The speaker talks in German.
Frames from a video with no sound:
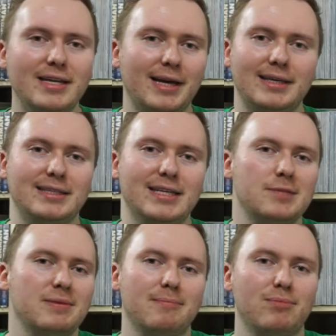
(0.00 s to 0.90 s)
die eigentlich
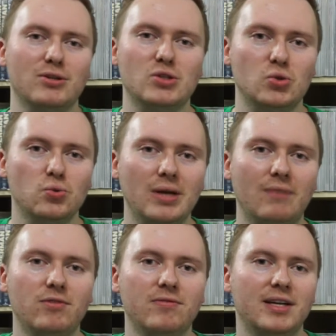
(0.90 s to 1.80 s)
nichts mit dem Plot zu tun
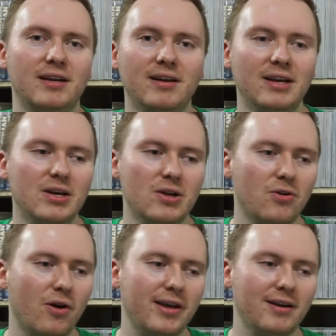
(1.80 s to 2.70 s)
haben, wo wir dann
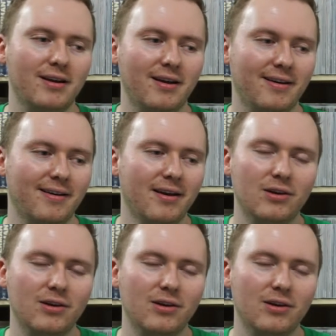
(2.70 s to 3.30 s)
neue äh,